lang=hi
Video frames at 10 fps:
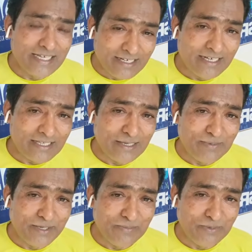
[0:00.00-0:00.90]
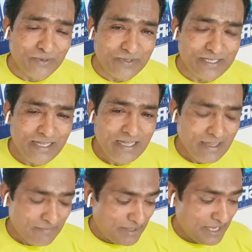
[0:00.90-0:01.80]
जिक्र करता है प्रेरित पलूस
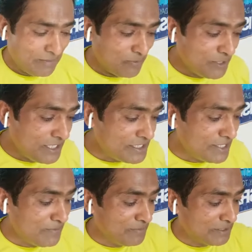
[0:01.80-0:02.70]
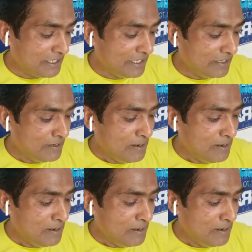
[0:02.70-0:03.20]
मैंने आपको टीचिंग में बताया